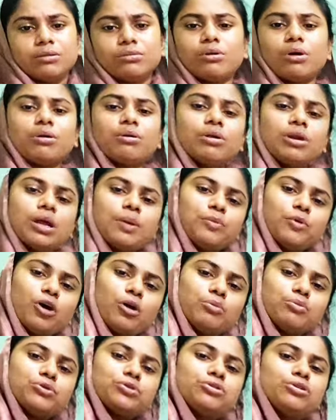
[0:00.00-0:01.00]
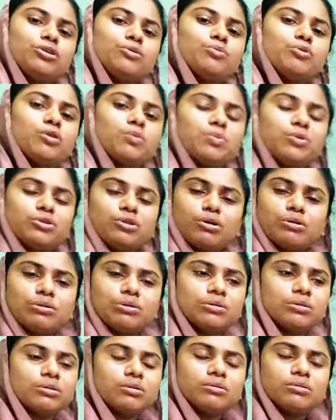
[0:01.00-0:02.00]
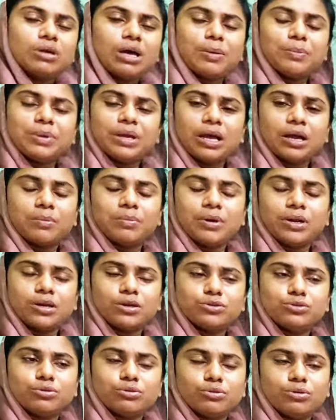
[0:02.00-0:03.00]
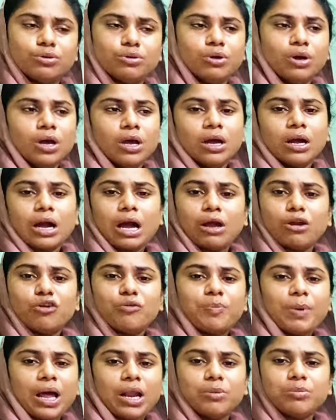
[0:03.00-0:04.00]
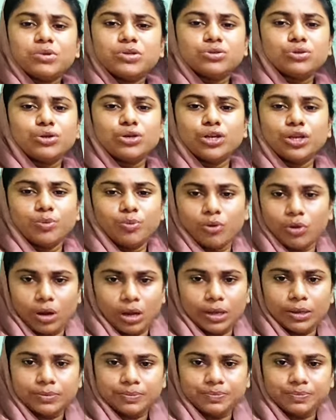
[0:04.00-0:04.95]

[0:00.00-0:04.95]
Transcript: তখন আমি অবশ্যই বলবো তখন কিন্তু আমি একবারের জন্য কারোর পারমিশন নিব না